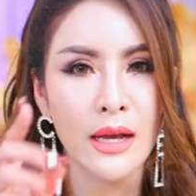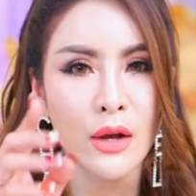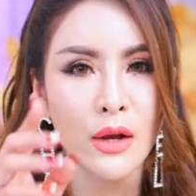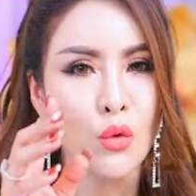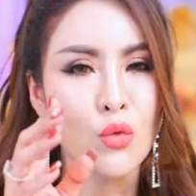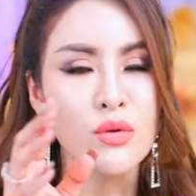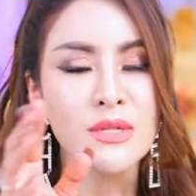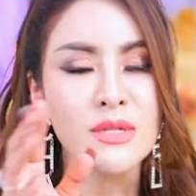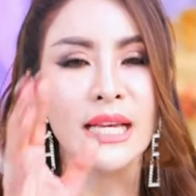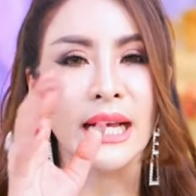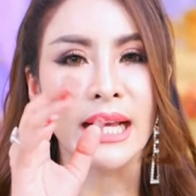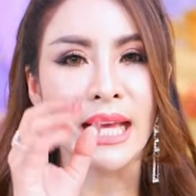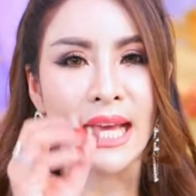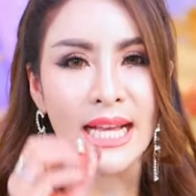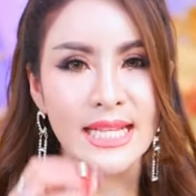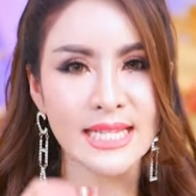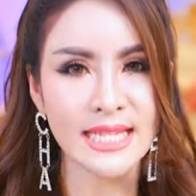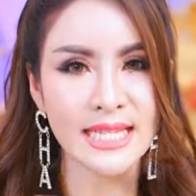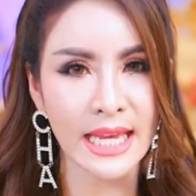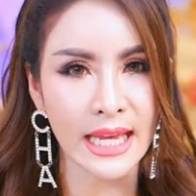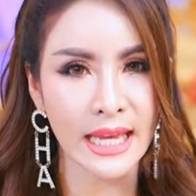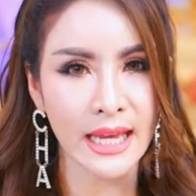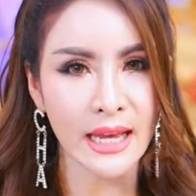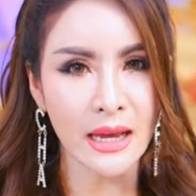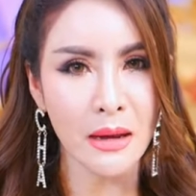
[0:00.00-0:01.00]
คุณสังเกต
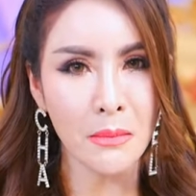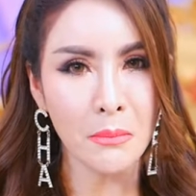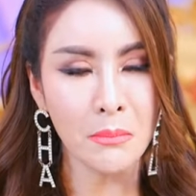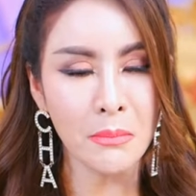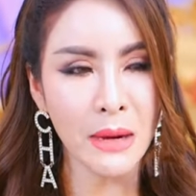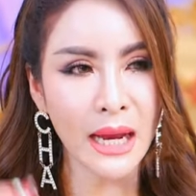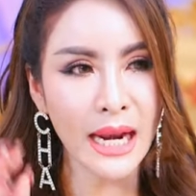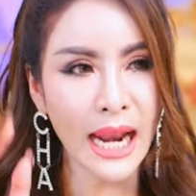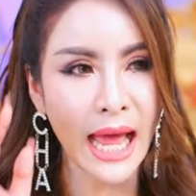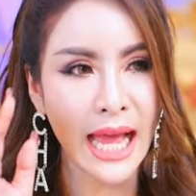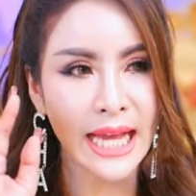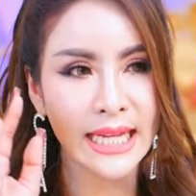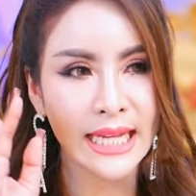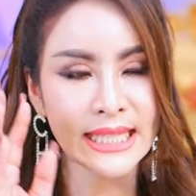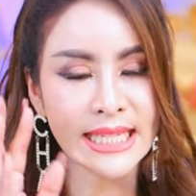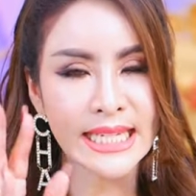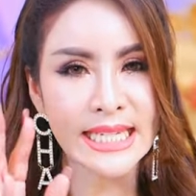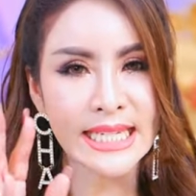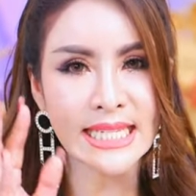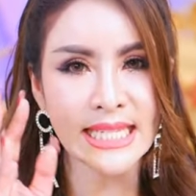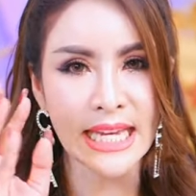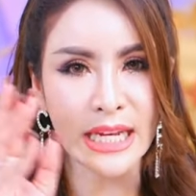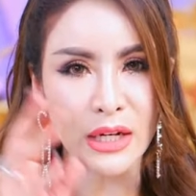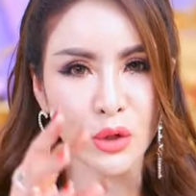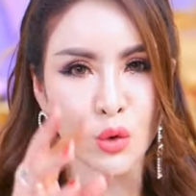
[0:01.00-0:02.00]
สิ เมื่อไหร่ที่
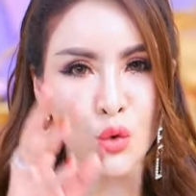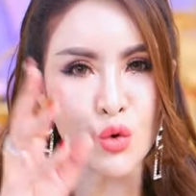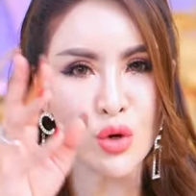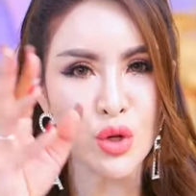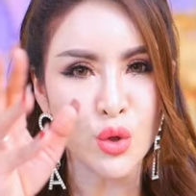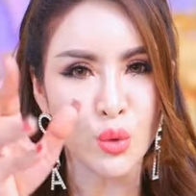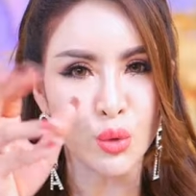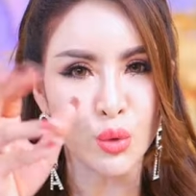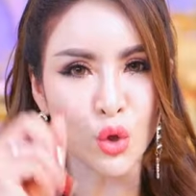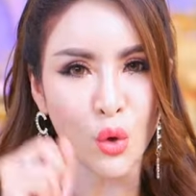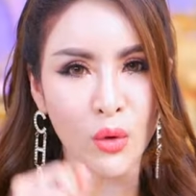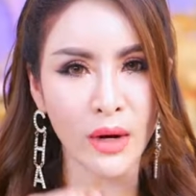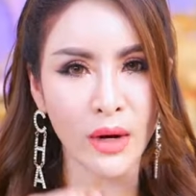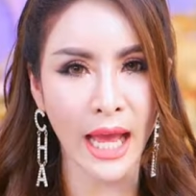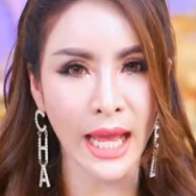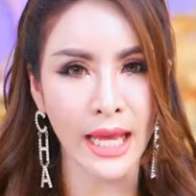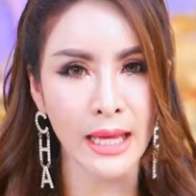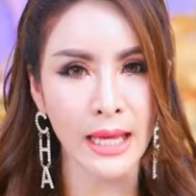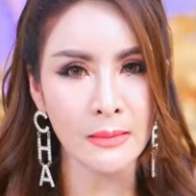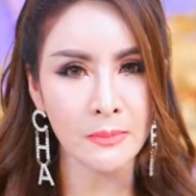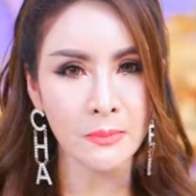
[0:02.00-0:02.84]
จิตคุณอยู่ตรงไหน